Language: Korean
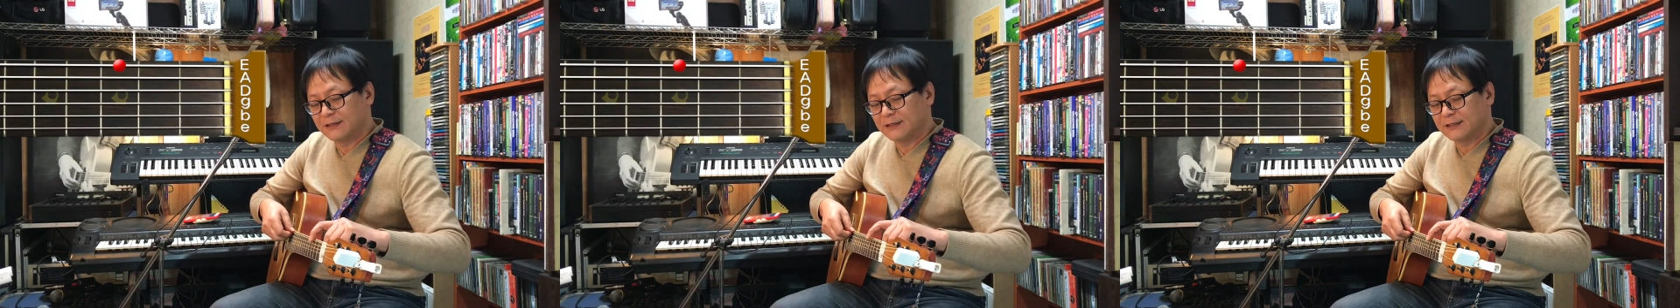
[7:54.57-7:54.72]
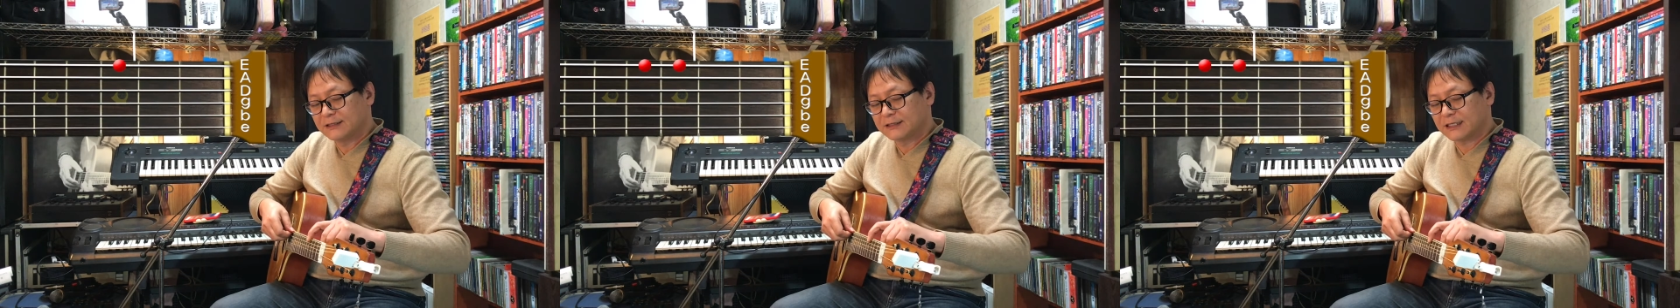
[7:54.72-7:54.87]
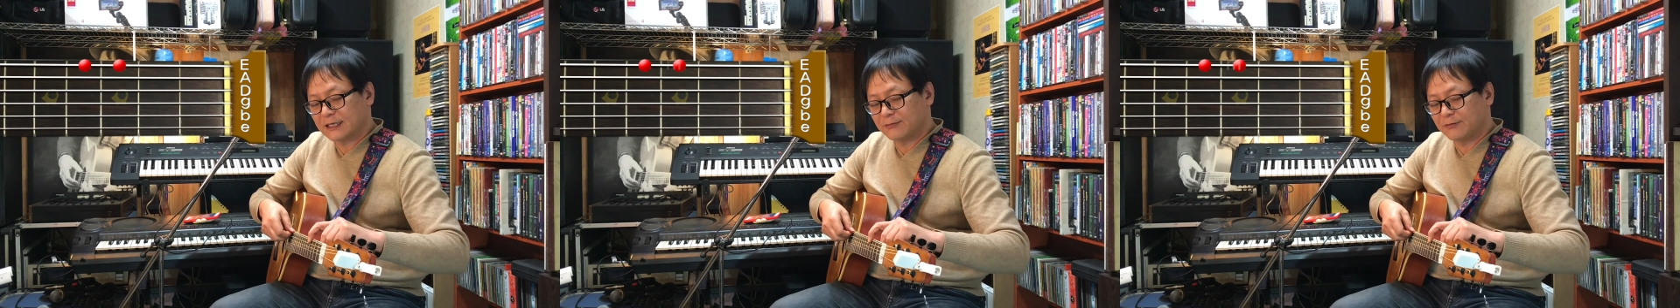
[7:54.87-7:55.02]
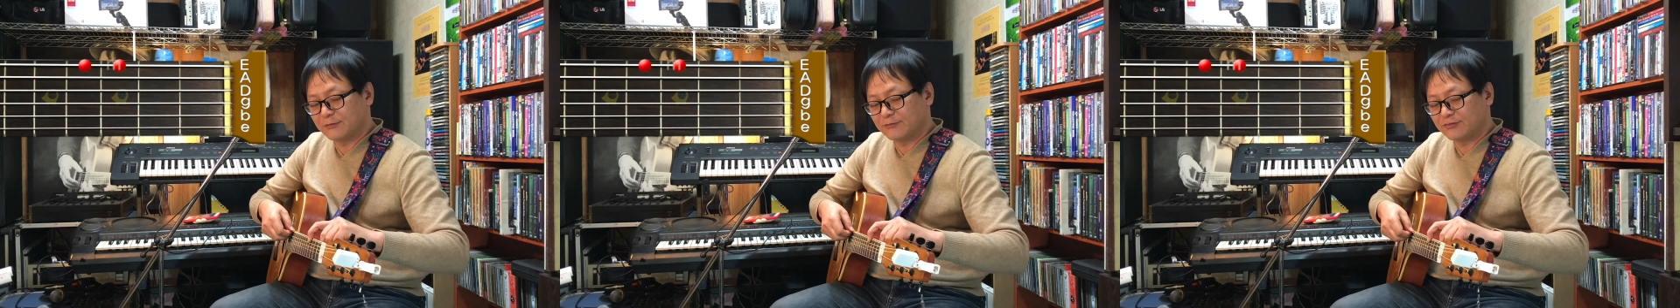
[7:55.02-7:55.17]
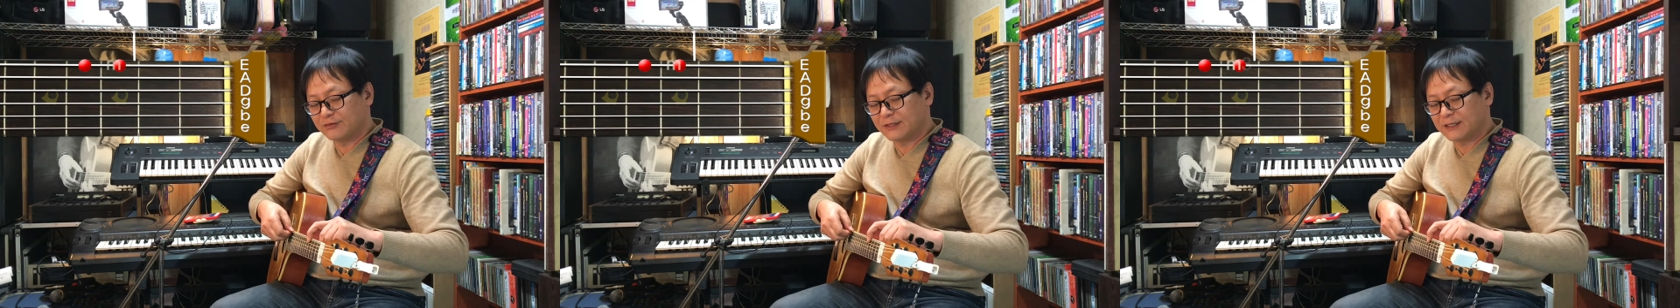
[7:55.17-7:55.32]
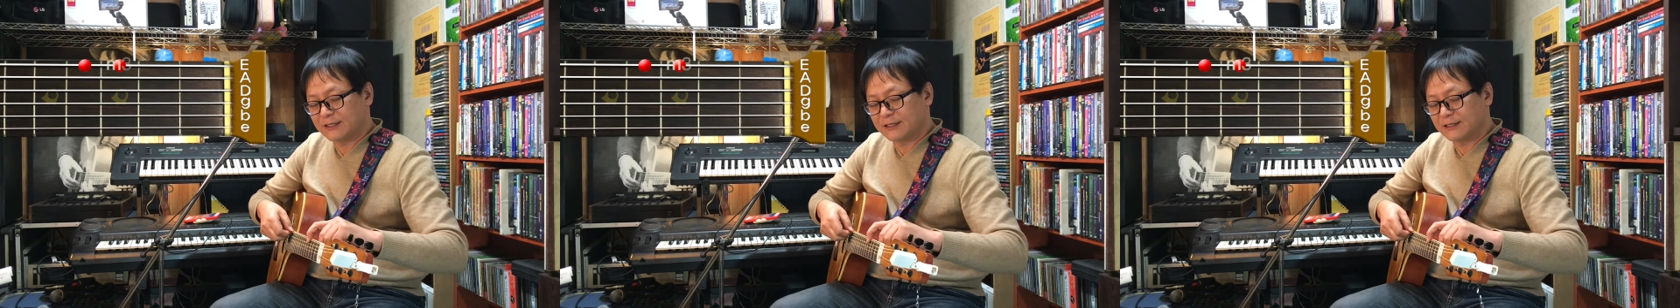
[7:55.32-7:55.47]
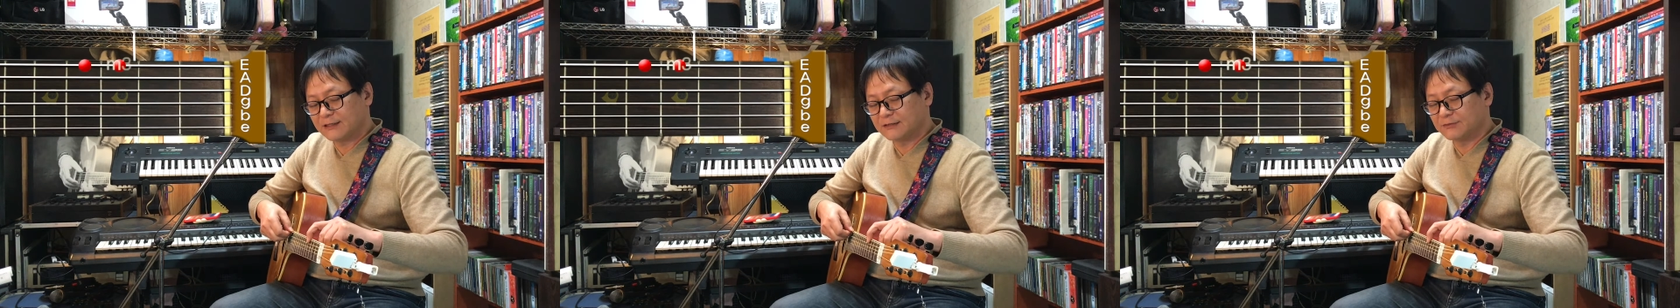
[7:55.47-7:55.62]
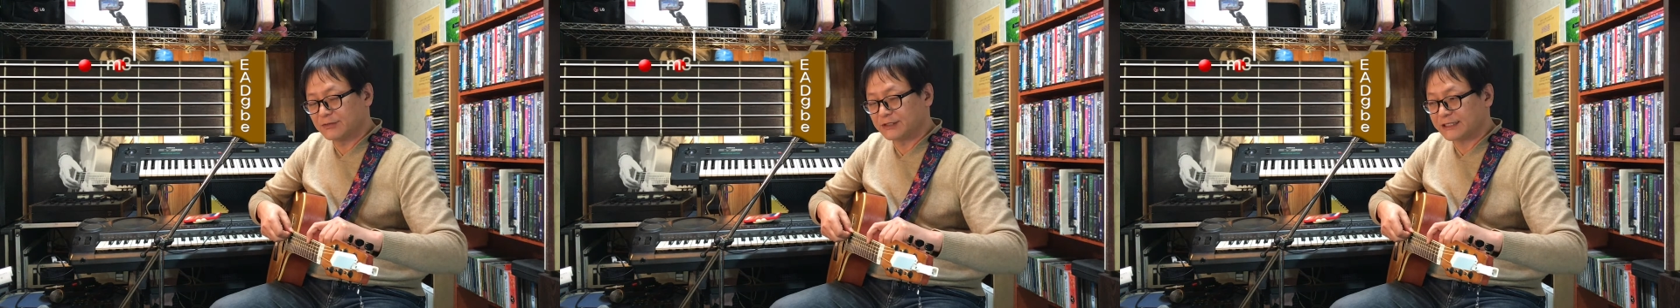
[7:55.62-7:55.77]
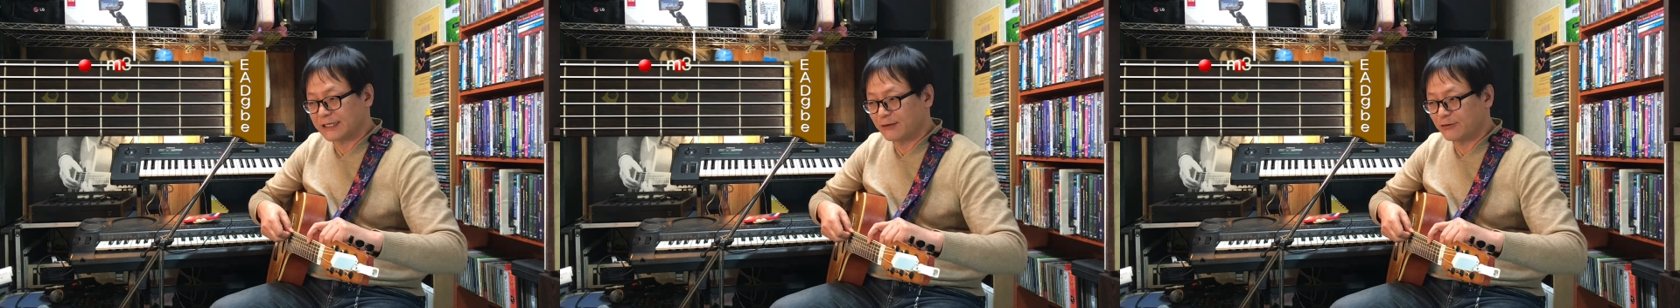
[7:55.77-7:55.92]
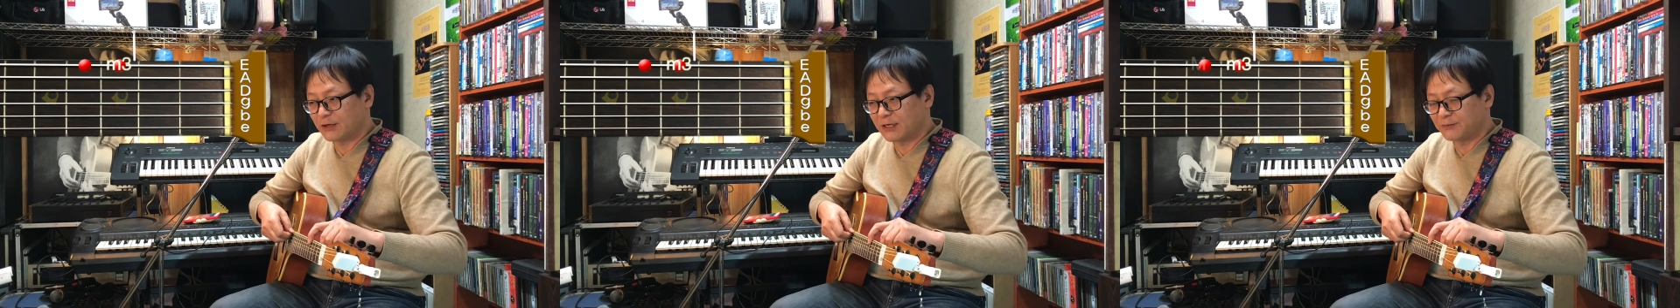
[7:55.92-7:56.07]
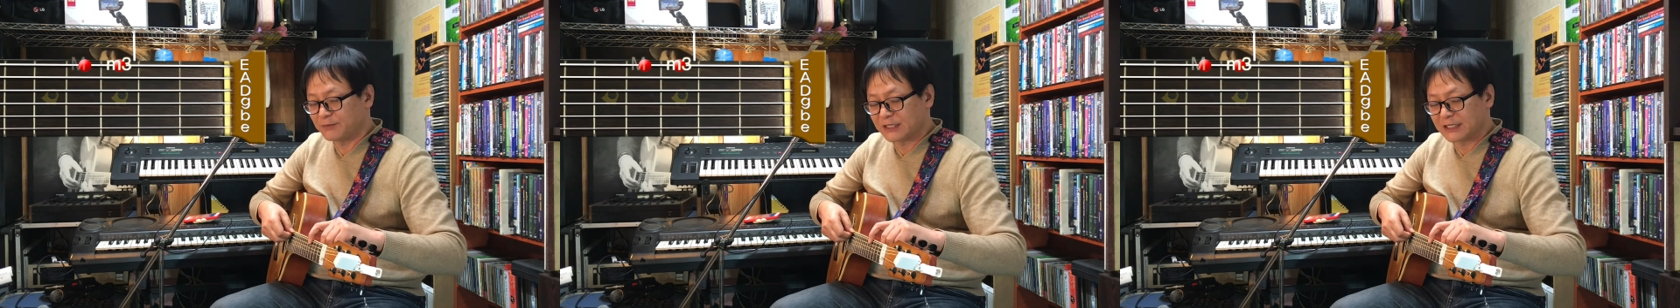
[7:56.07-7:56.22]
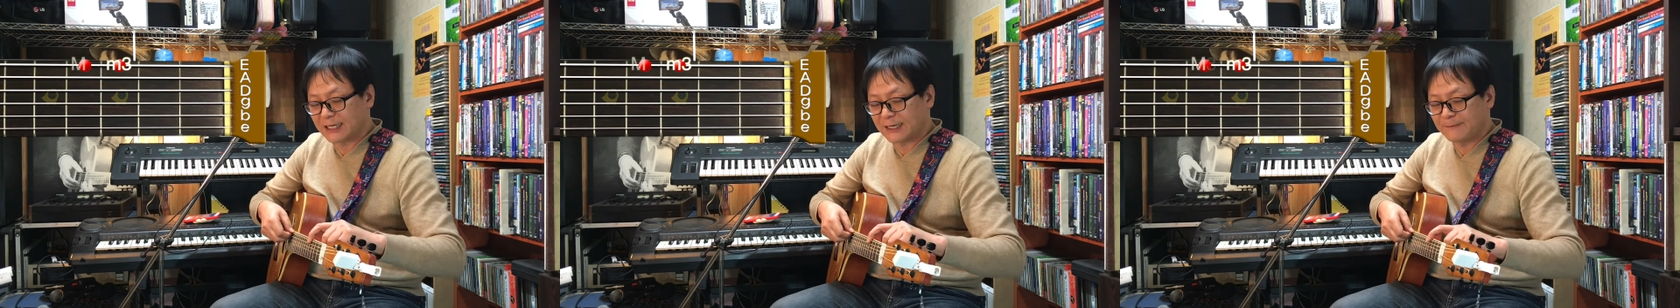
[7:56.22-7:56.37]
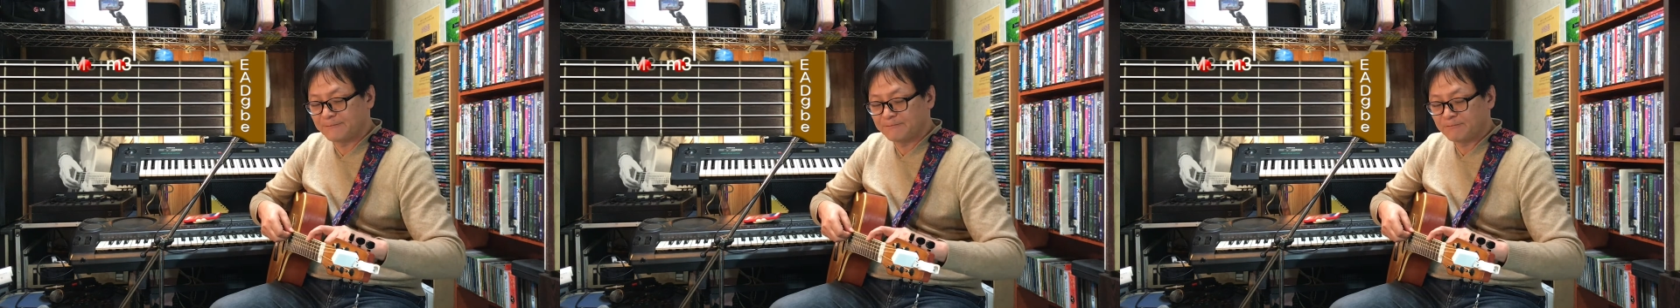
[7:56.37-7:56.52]
4번 플랫의 음을
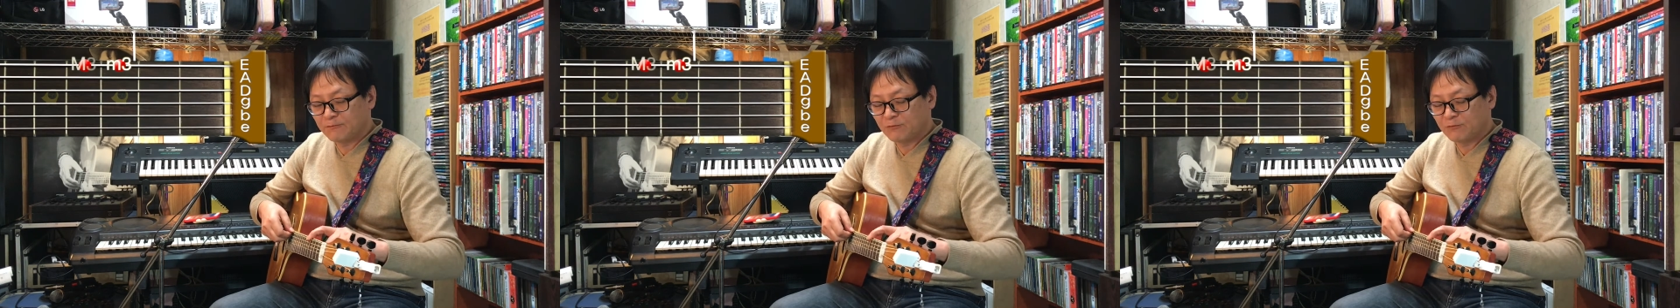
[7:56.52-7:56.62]
사용합니다